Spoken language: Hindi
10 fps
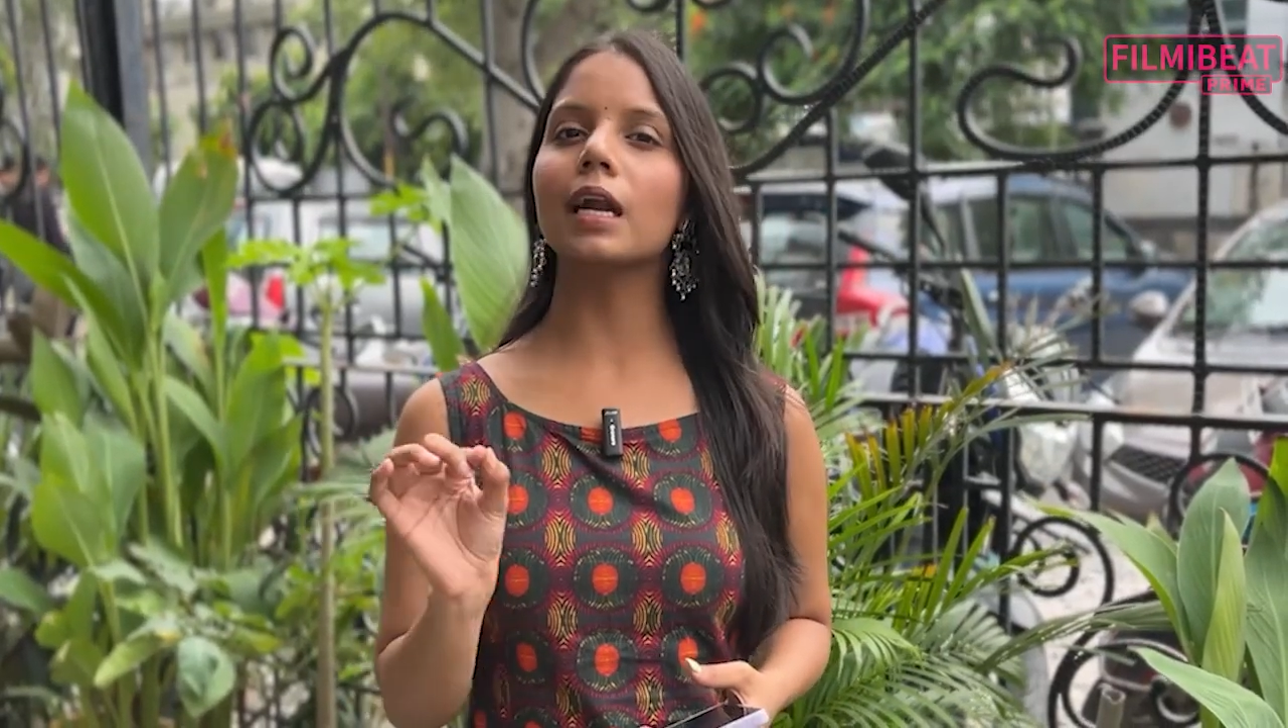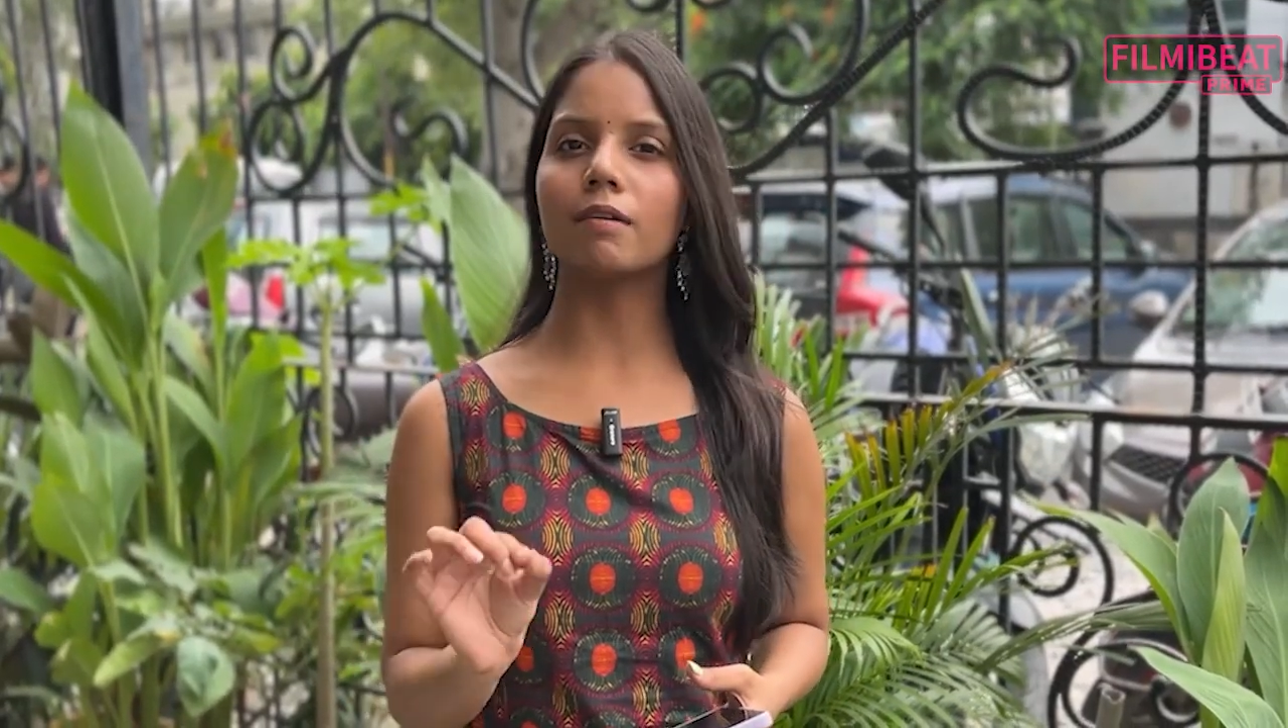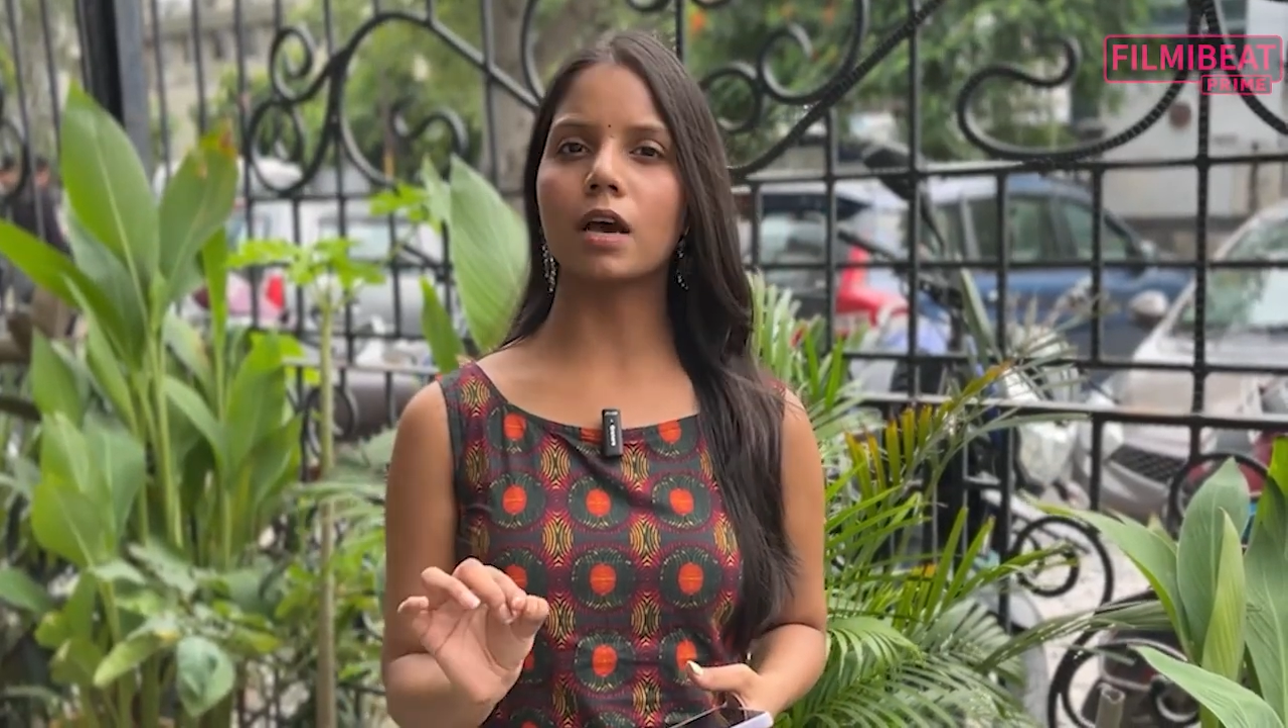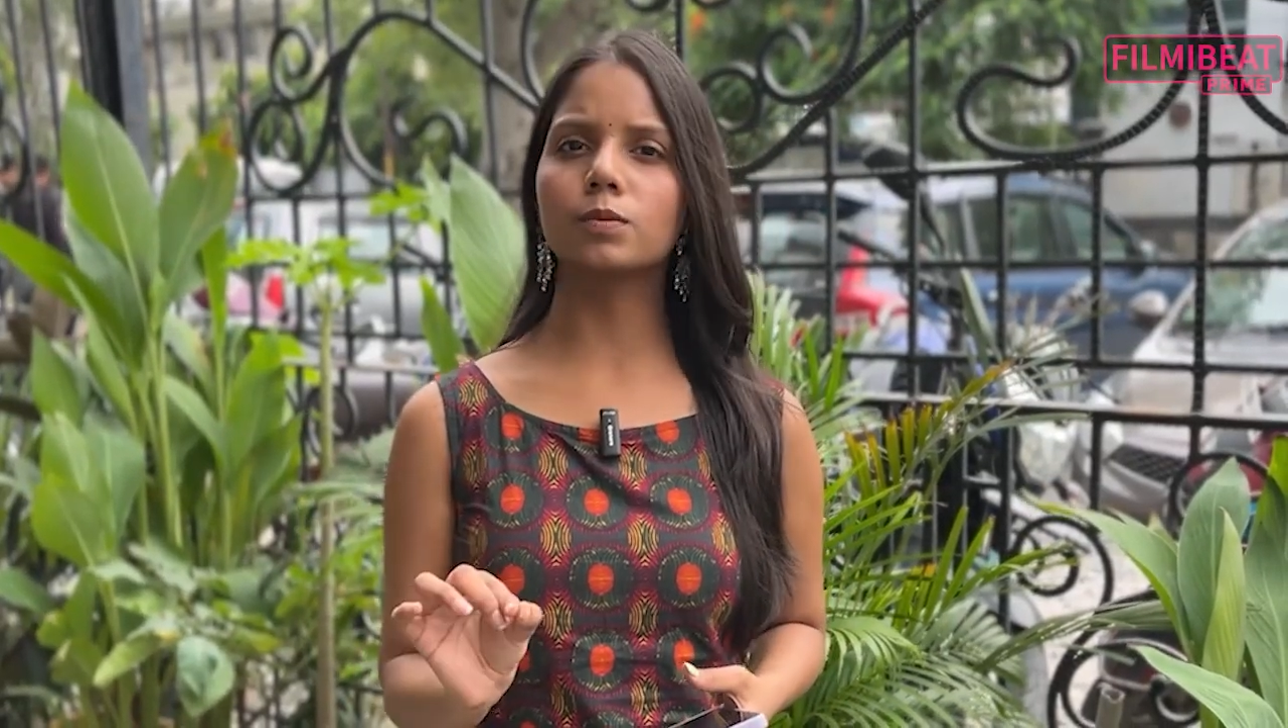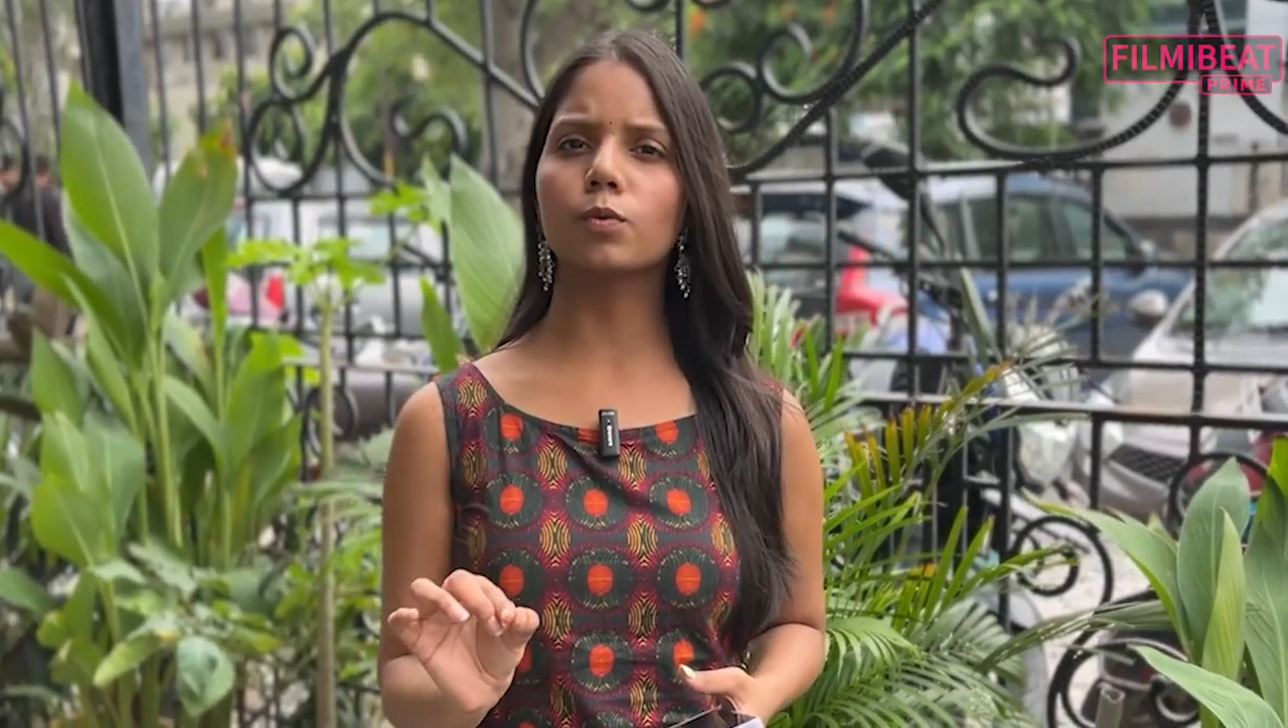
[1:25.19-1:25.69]

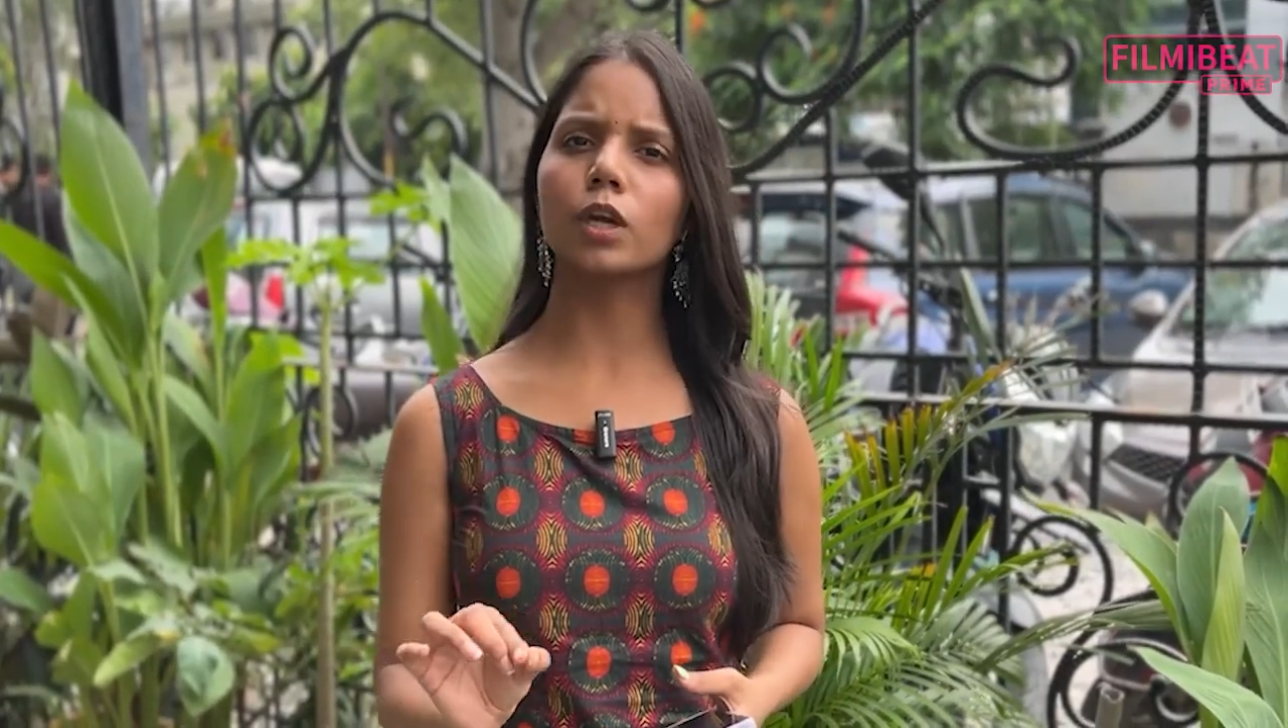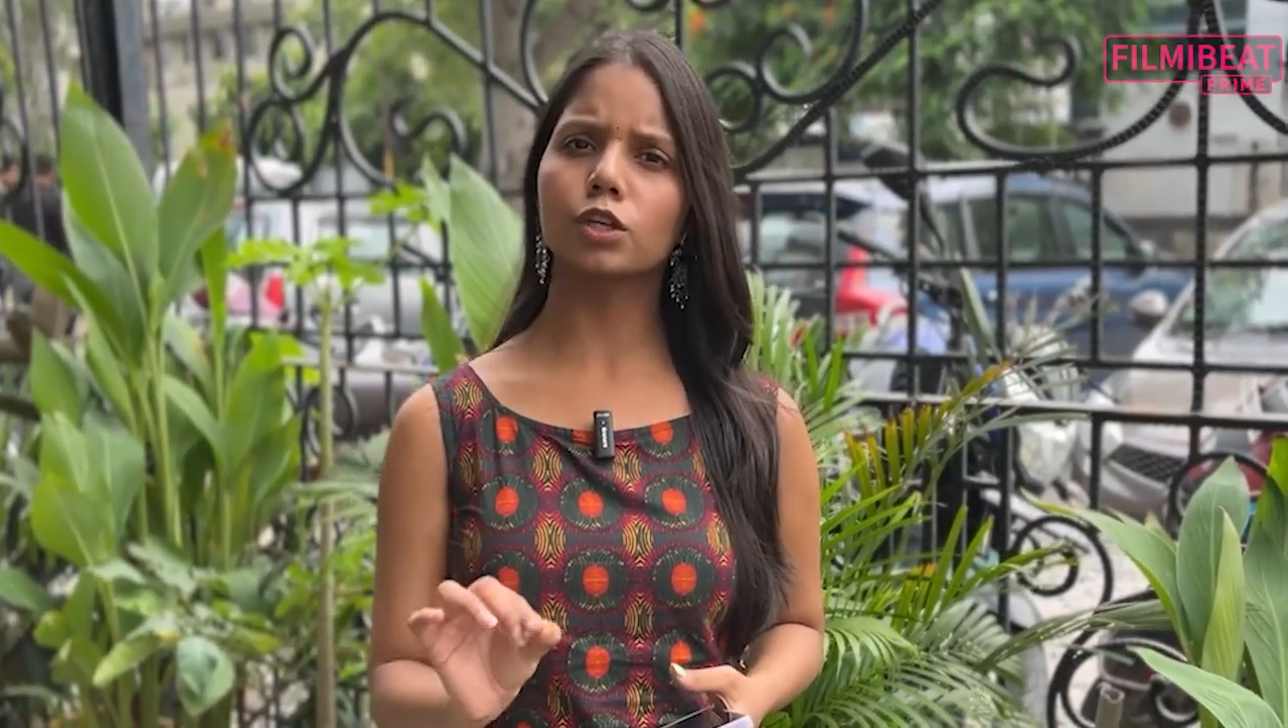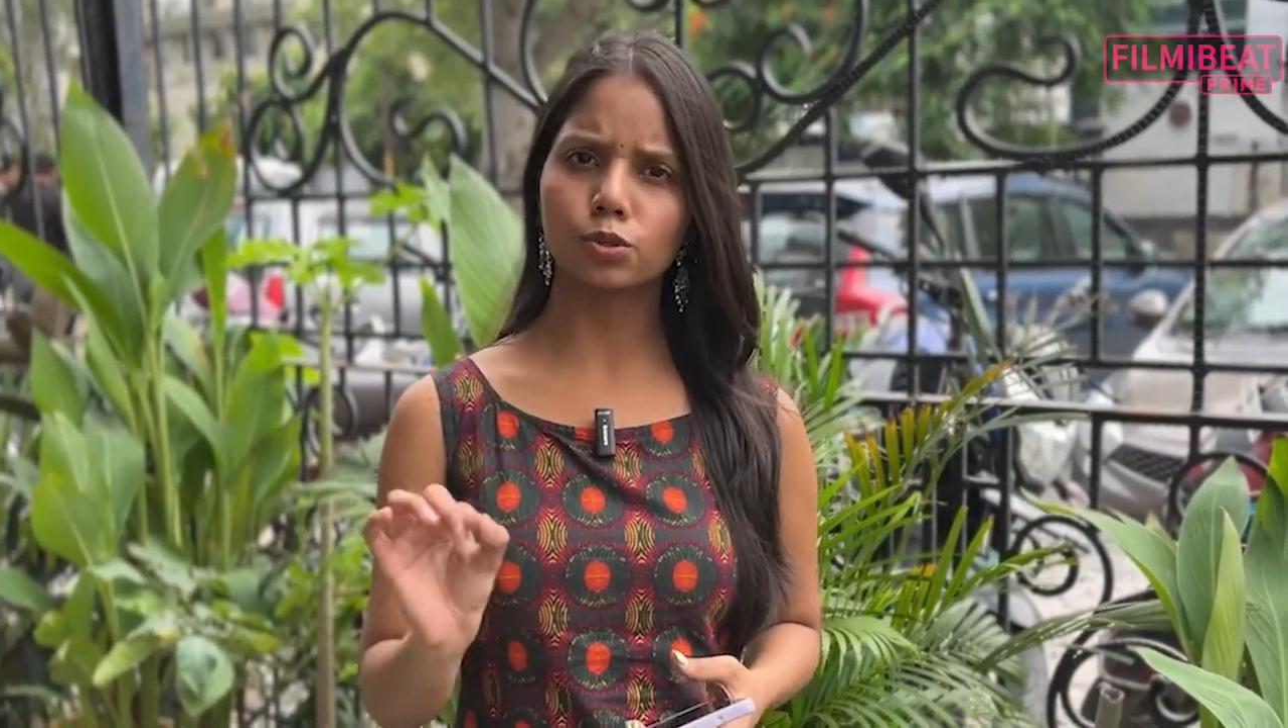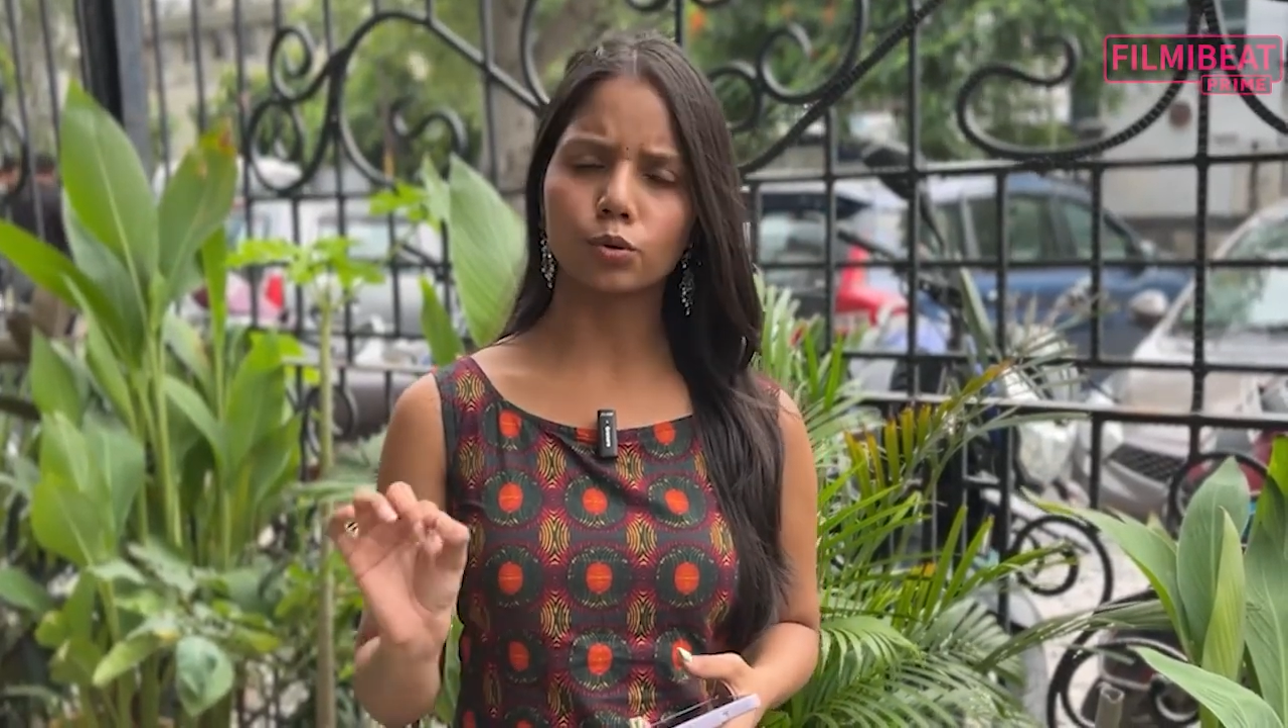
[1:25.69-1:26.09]
एडवांस बुकिंग